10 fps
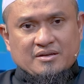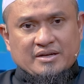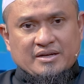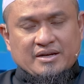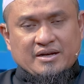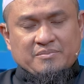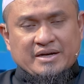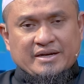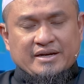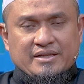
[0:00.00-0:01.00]
Jadi ini
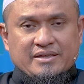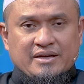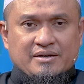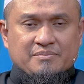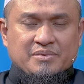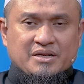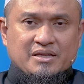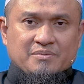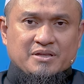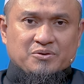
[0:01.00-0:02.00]
lima ayat yang
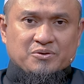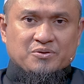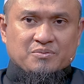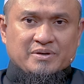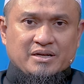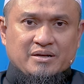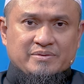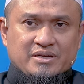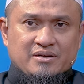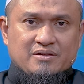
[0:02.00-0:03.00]
pertama turun kepada
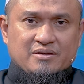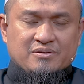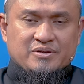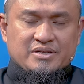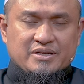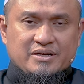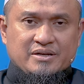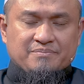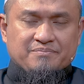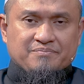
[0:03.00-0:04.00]
Nabi Shallallahu Alaihi
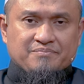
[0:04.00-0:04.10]
Wasallam.